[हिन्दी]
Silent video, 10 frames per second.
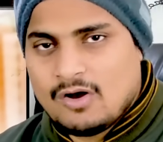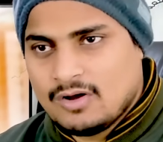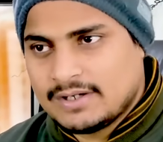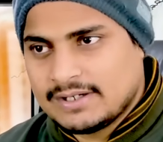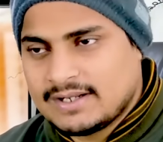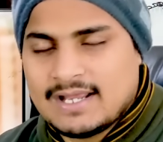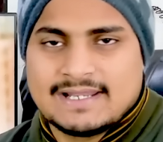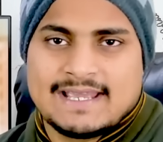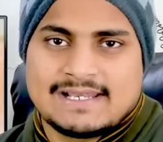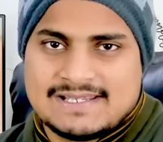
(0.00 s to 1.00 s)
और
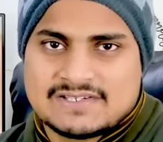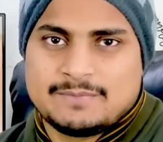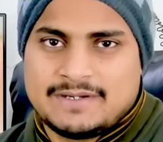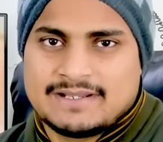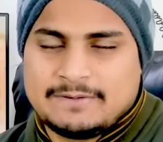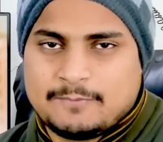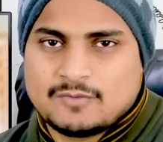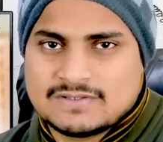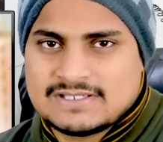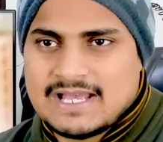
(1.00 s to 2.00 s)
कल के अर्ली एस्टिमेट के
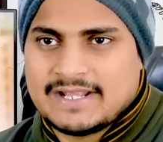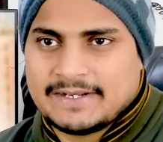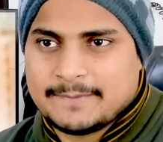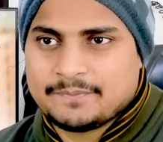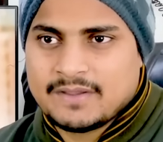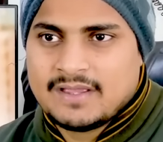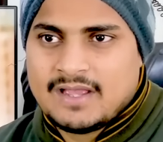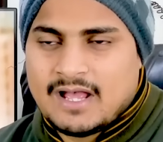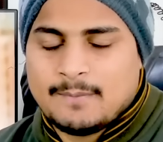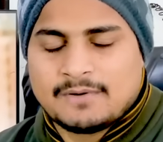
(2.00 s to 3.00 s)
रिपोर्ट्स क्या आ रहे हैं
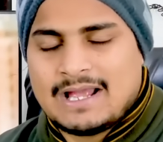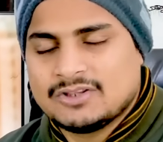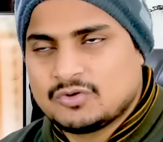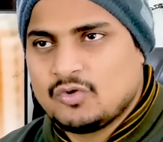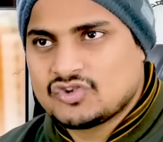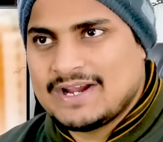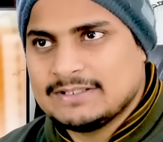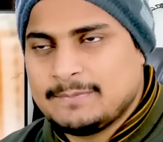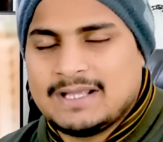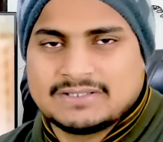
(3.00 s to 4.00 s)
हम रात को
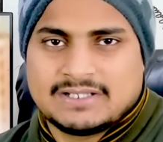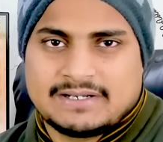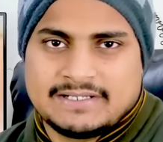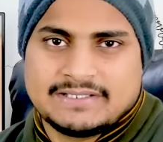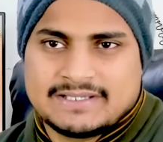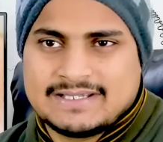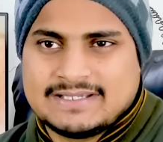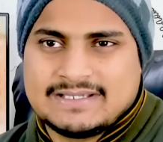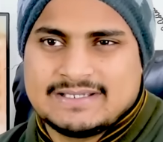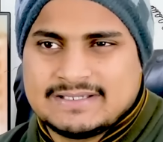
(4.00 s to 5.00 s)
शायद बात कर रहे थे
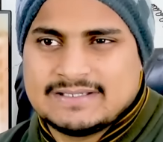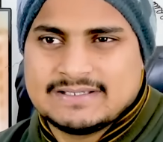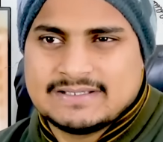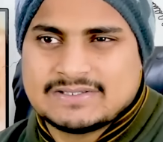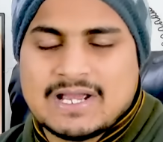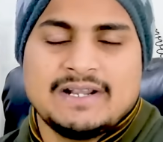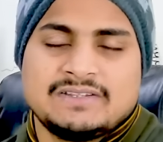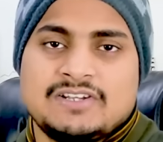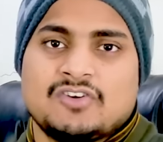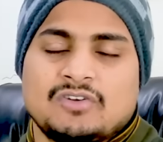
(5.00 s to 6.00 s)
कि साढ़े
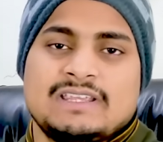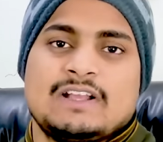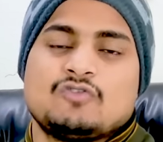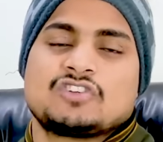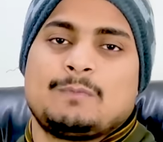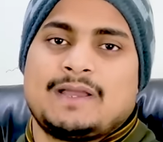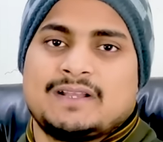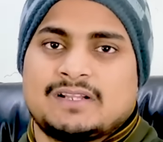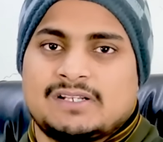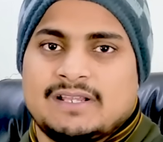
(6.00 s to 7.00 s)
तीन करोड़ की ये कुछ
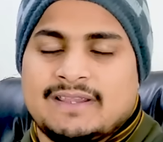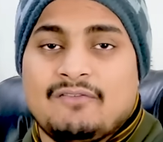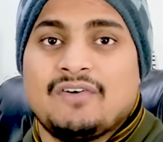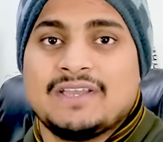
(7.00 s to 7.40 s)
कमाई कर रही है क्या